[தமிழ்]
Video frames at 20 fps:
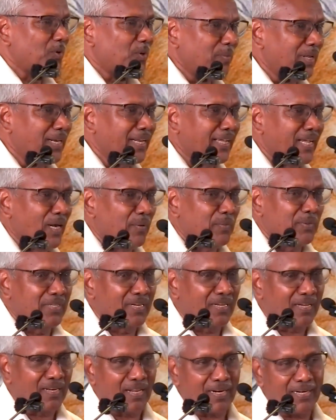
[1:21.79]
மூன்று பேர் இங்கே
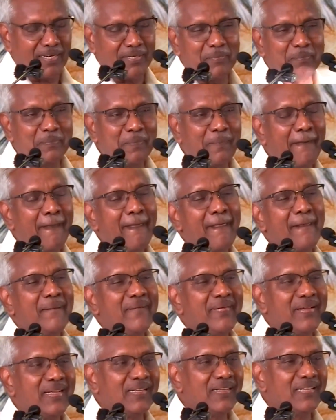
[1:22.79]
அமர்ந்திருக்கிறார்கள்
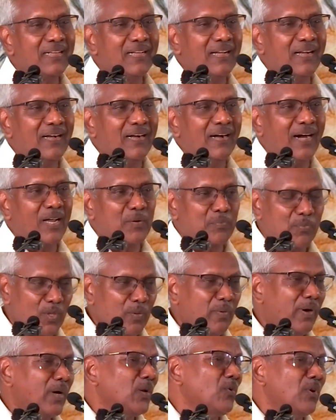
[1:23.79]

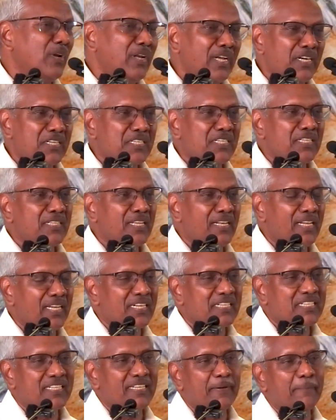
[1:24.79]
அற்புதமான ஒரு நிகழ்ச்சி இந்த
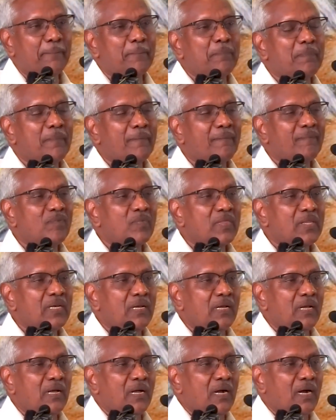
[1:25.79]
நிகழ்ச்சி
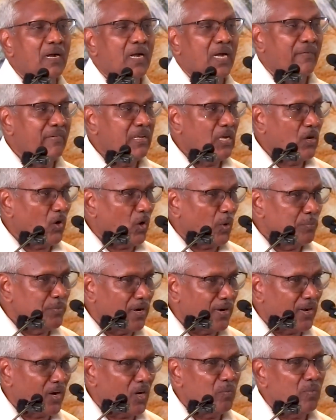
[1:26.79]
கவிக்கோ
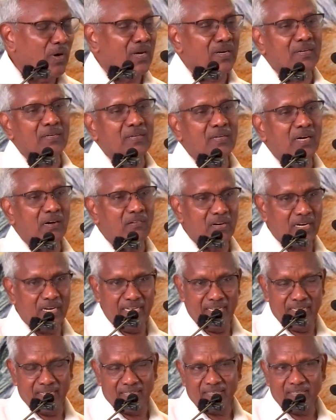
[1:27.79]
அப்துல் ரஹ்மான்
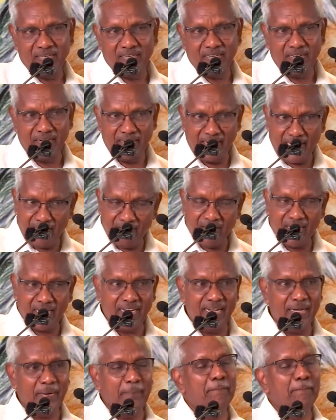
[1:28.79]
அவர்களின் நினைவாக